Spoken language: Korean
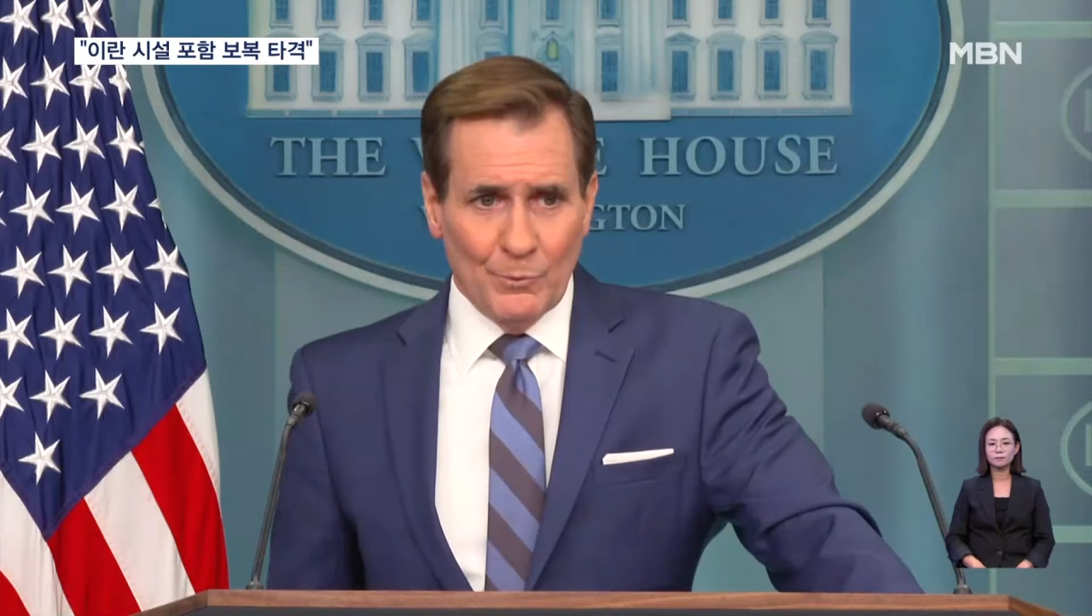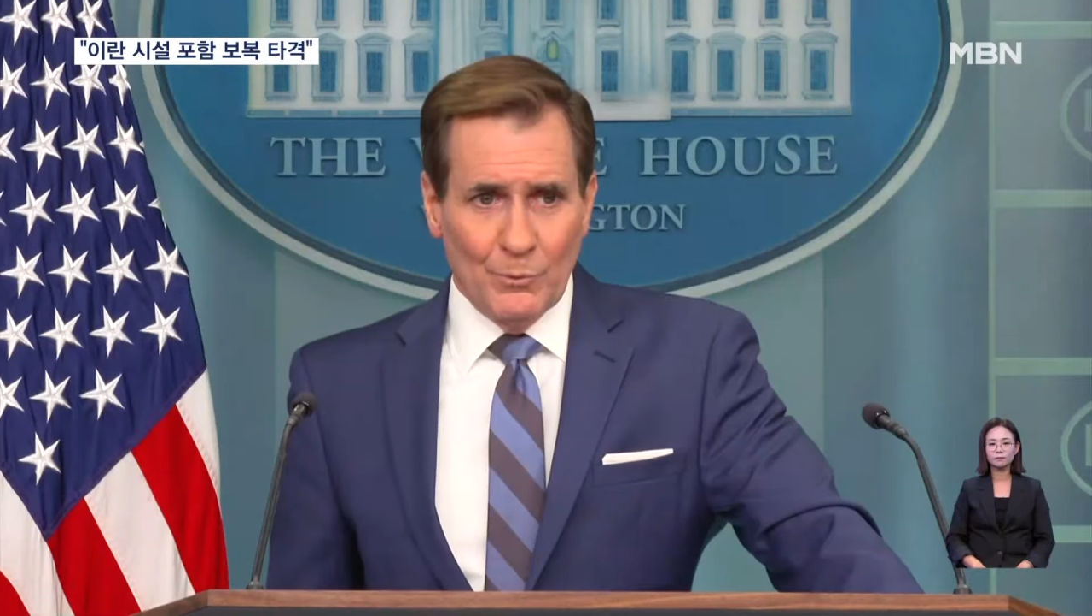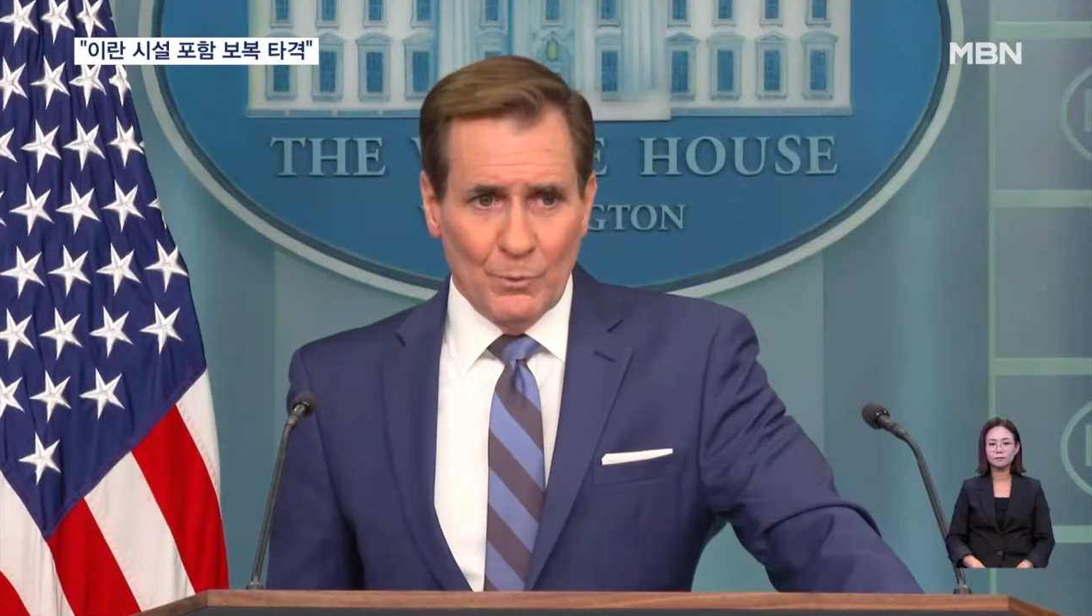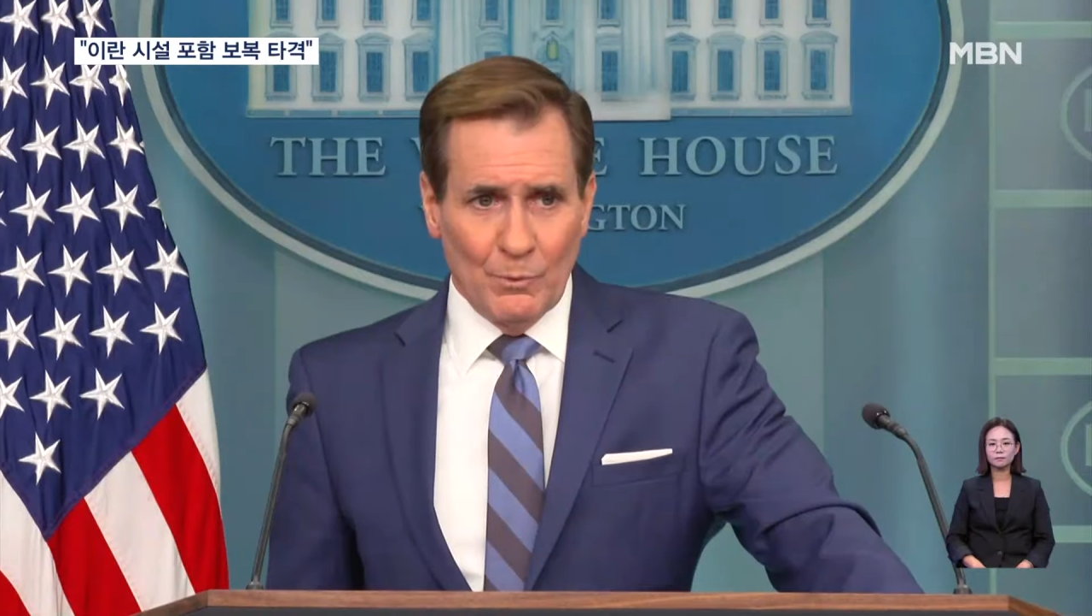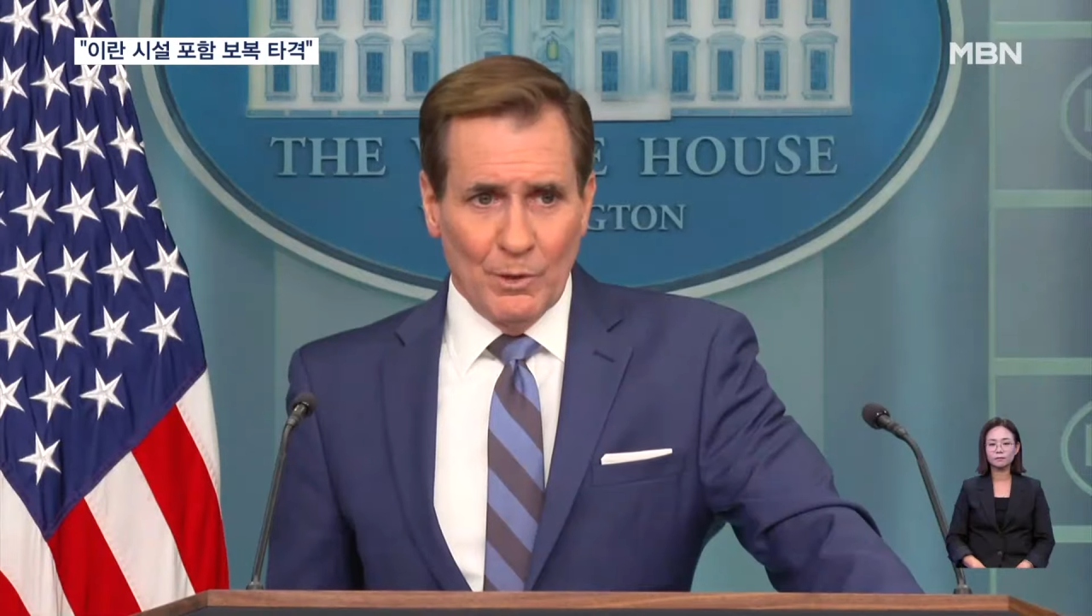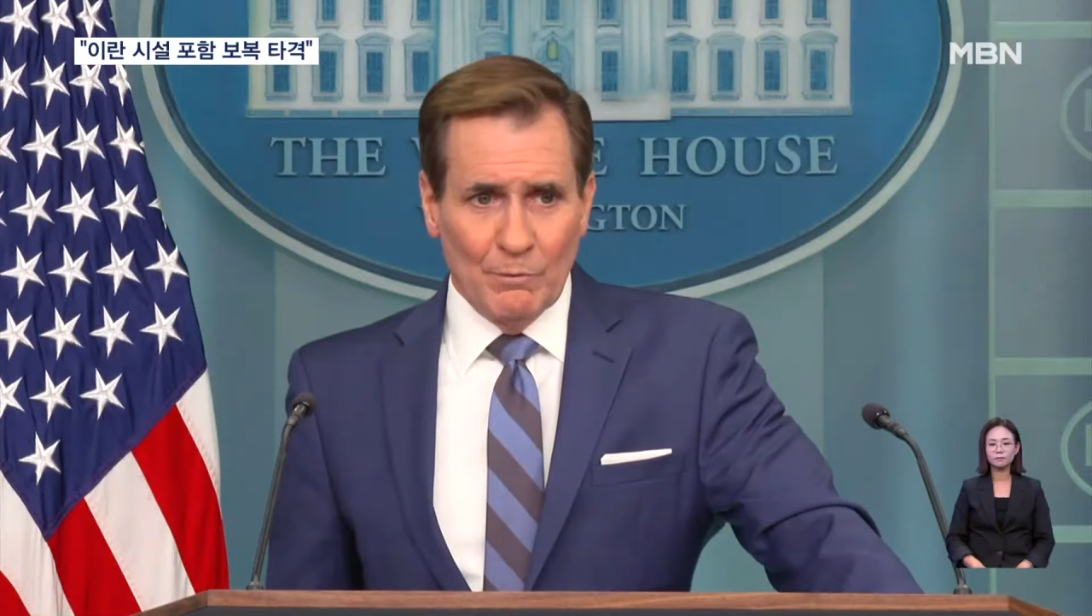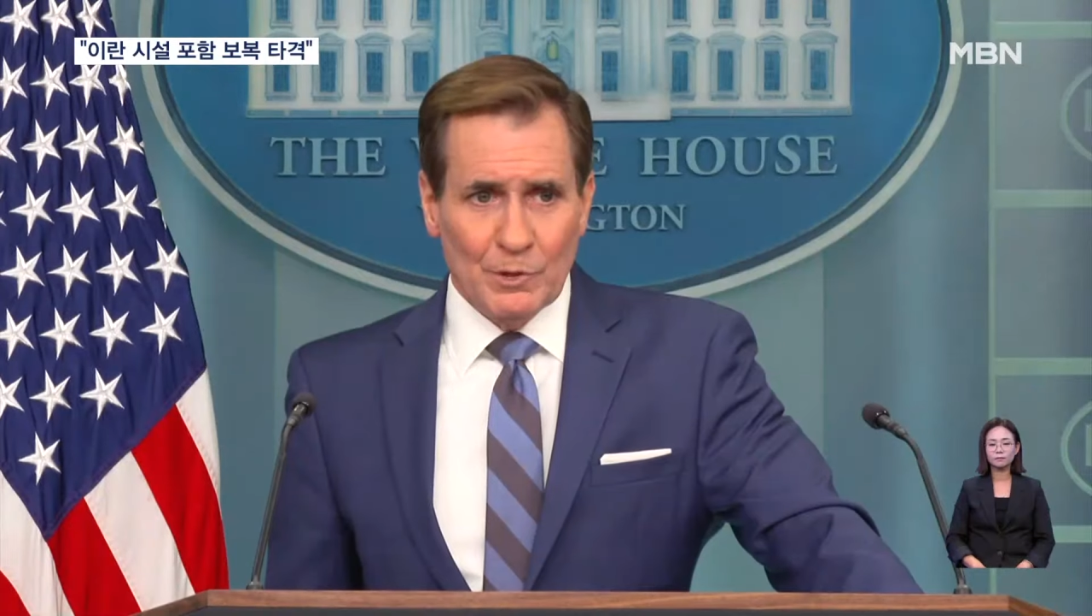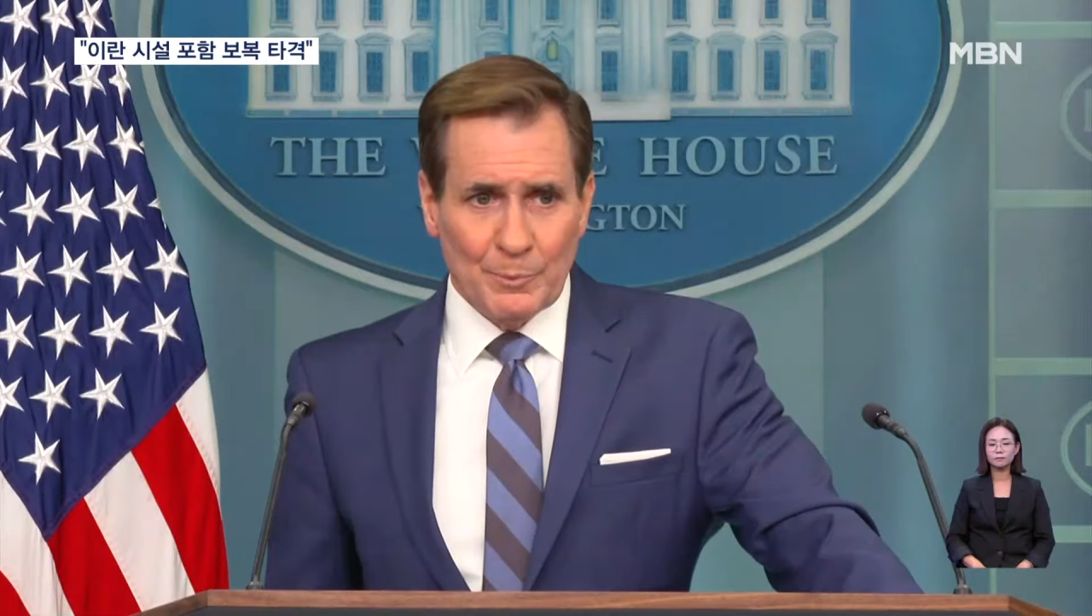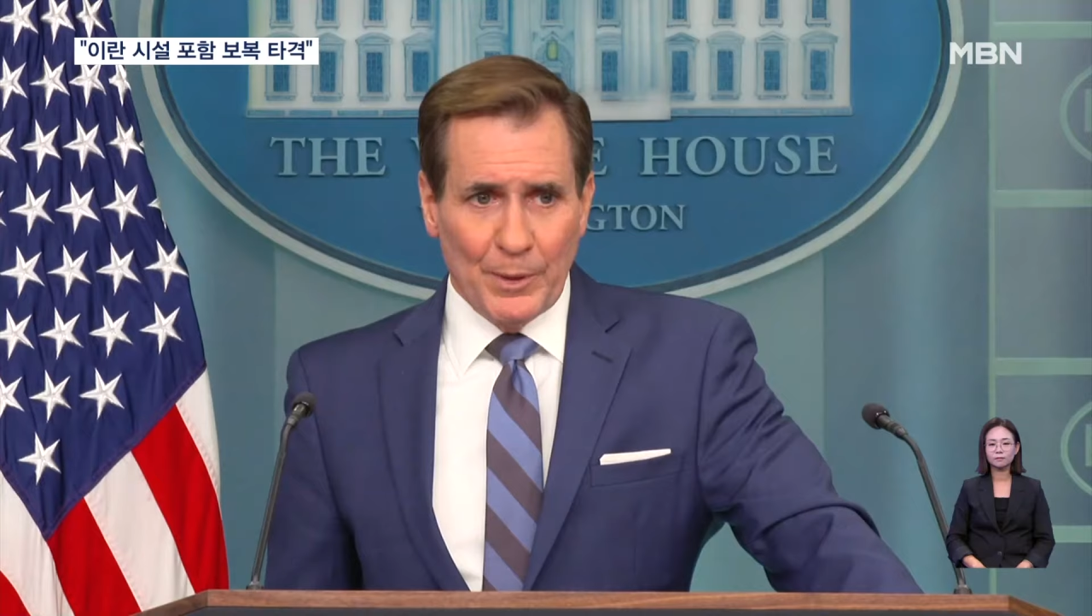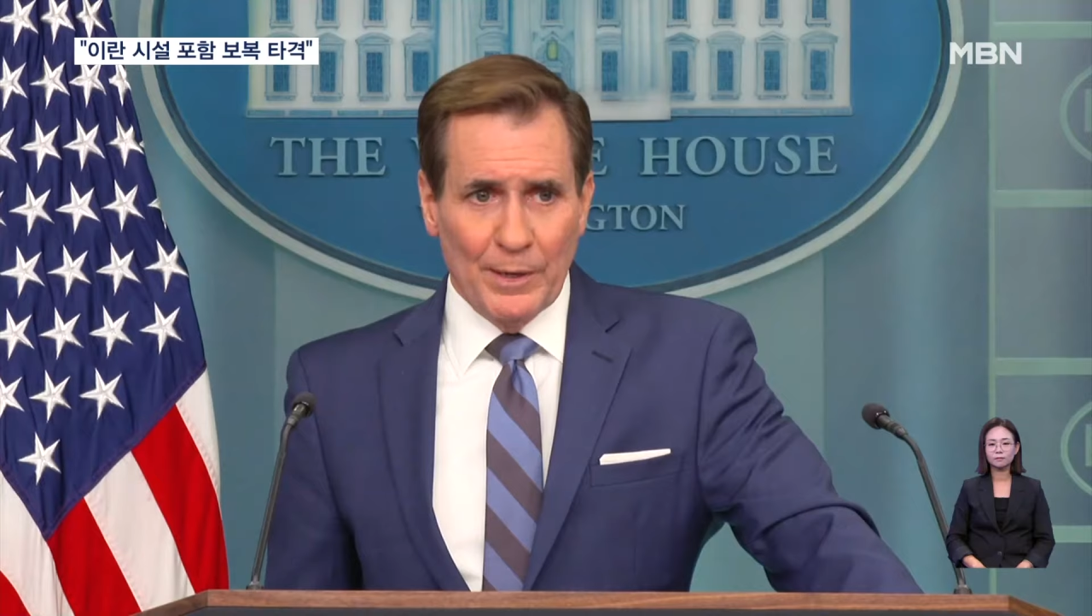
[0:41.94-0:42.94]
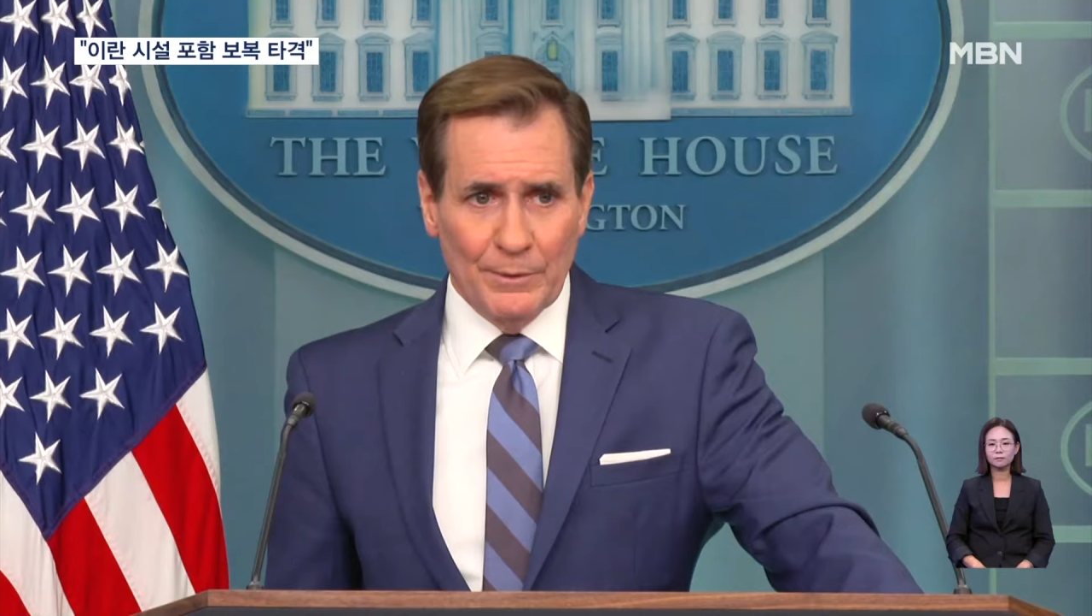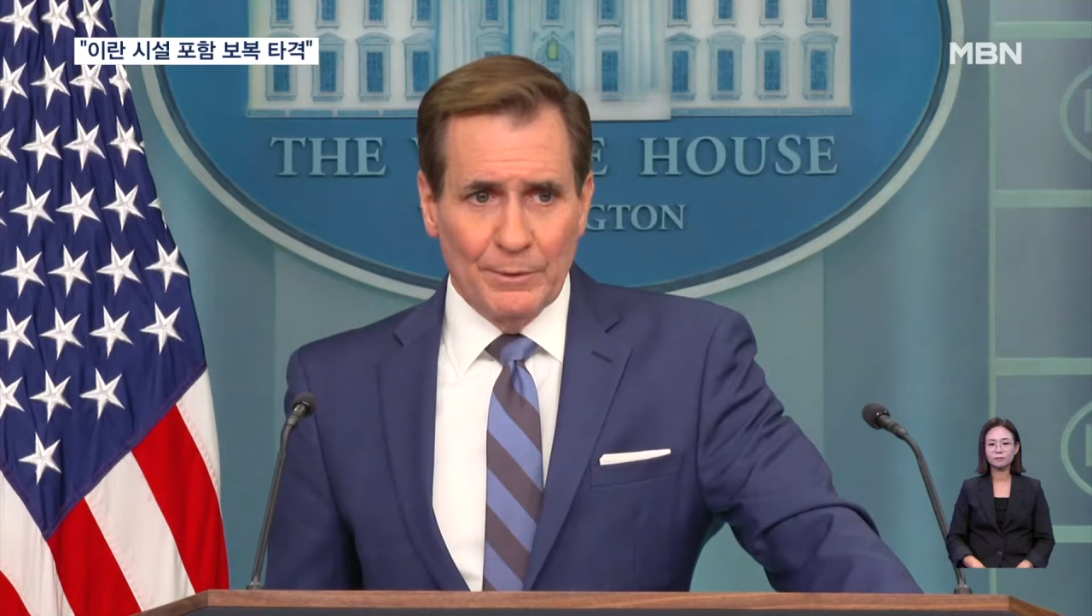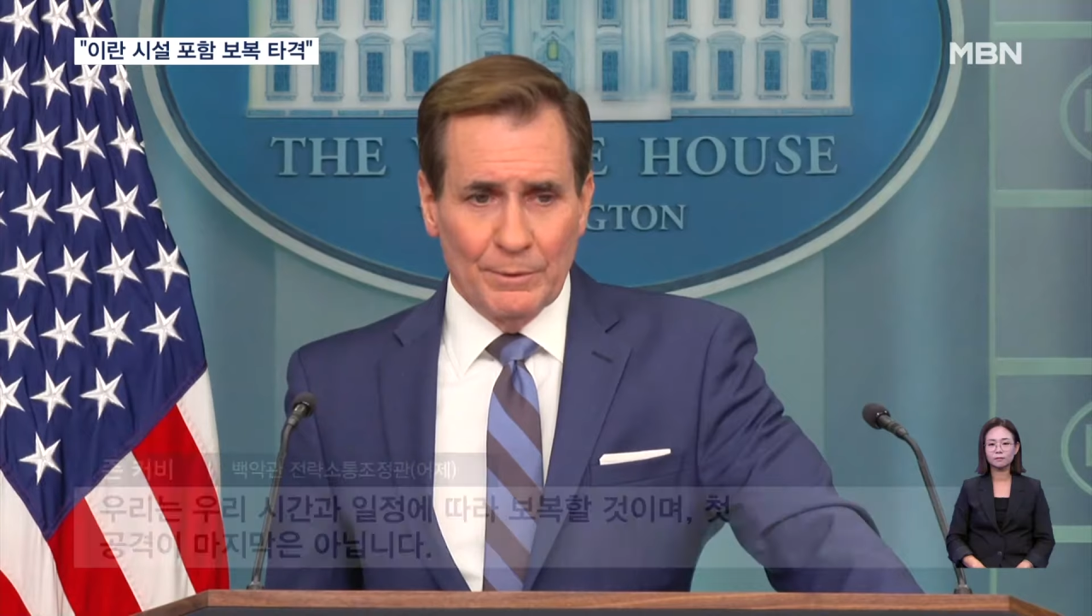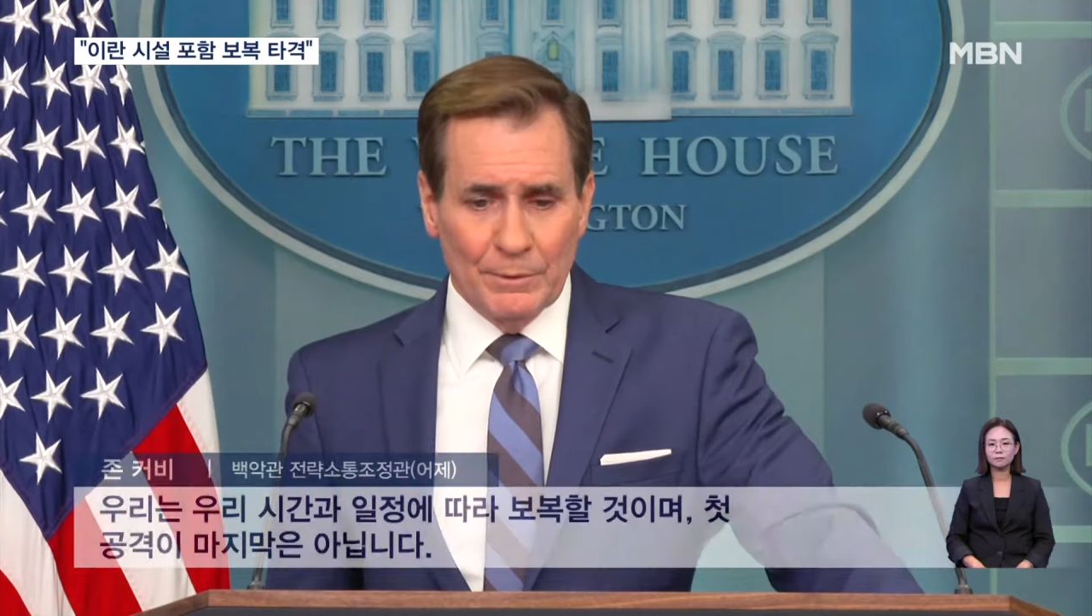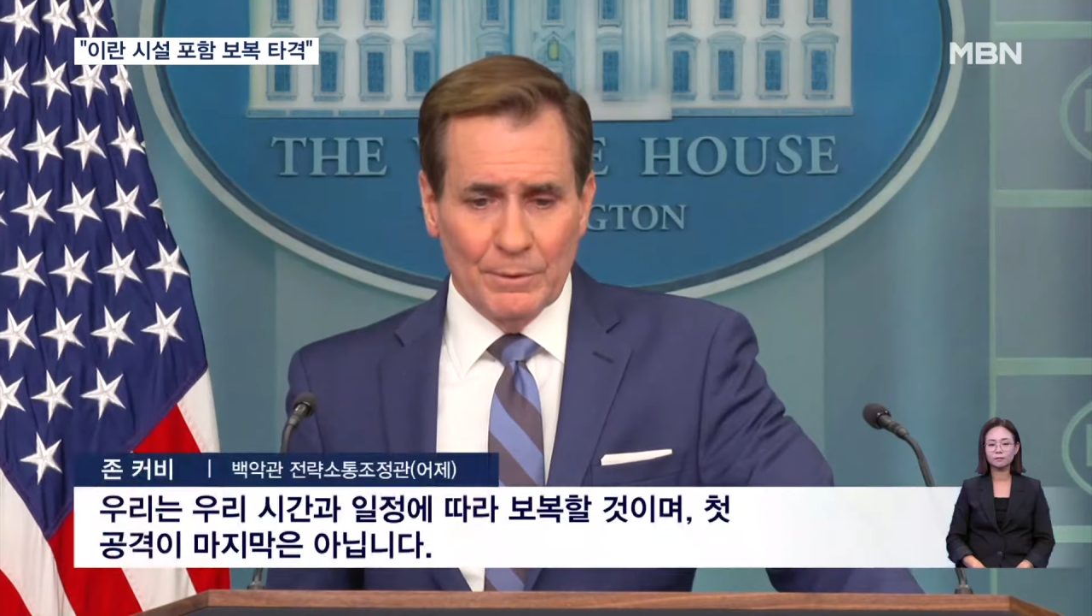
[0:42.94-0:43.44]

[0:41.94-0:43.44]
We'll respond